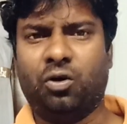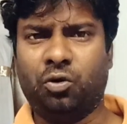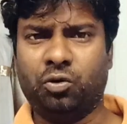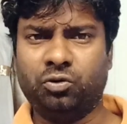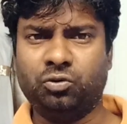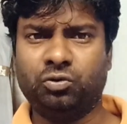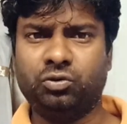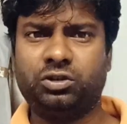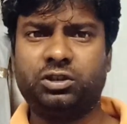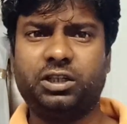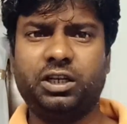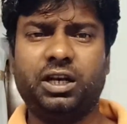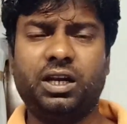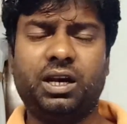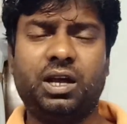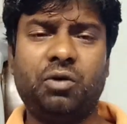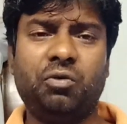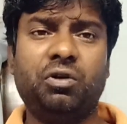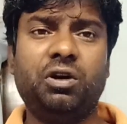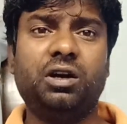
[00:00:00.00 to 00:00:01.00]
और उसके
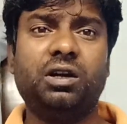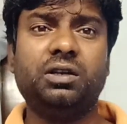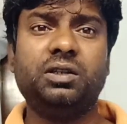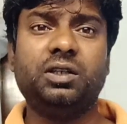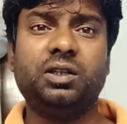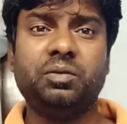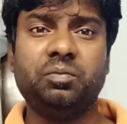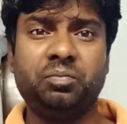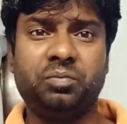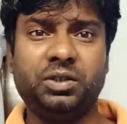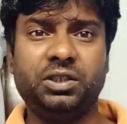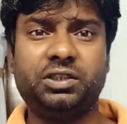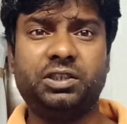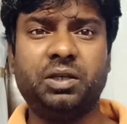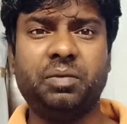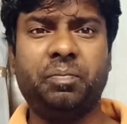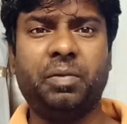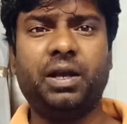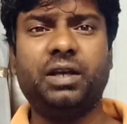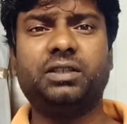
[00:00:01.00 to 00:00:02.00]
अलावा
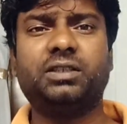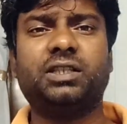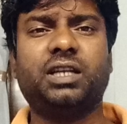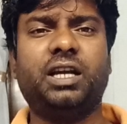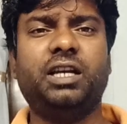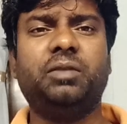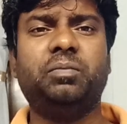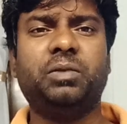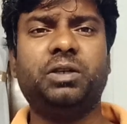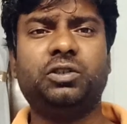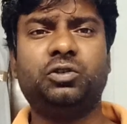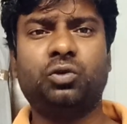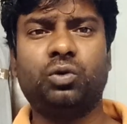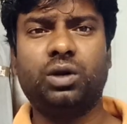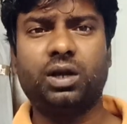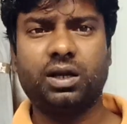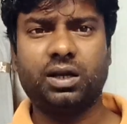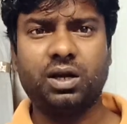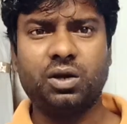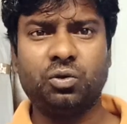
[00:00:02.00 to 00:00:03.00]
पीछे बैक साइड में जो
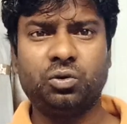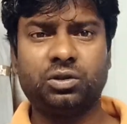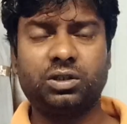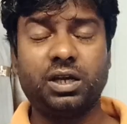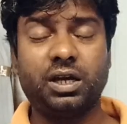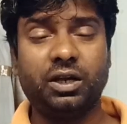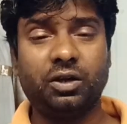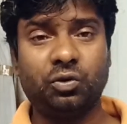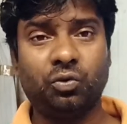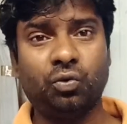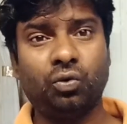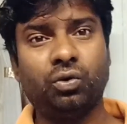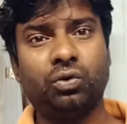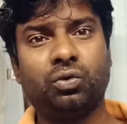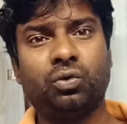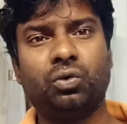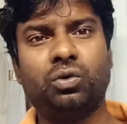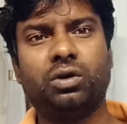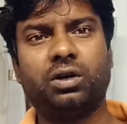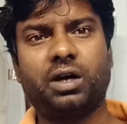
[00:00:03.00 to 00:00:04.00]
लगा होता है गोल
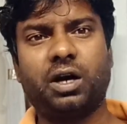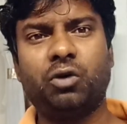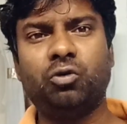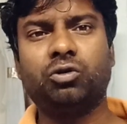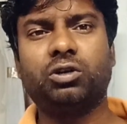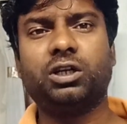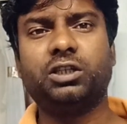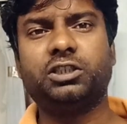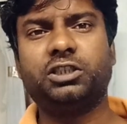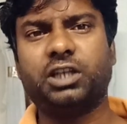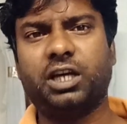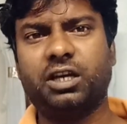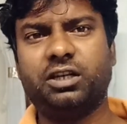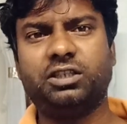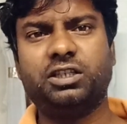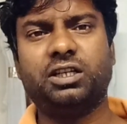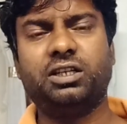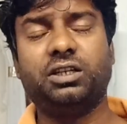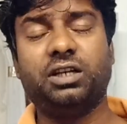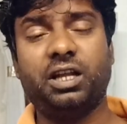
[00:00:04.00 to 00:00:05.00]
गोल राउंड का
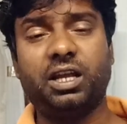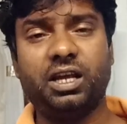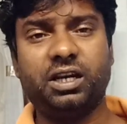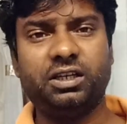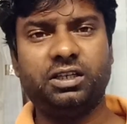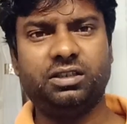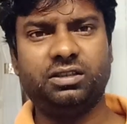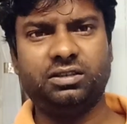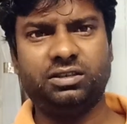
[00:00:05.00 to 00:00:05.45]
चार्जर नया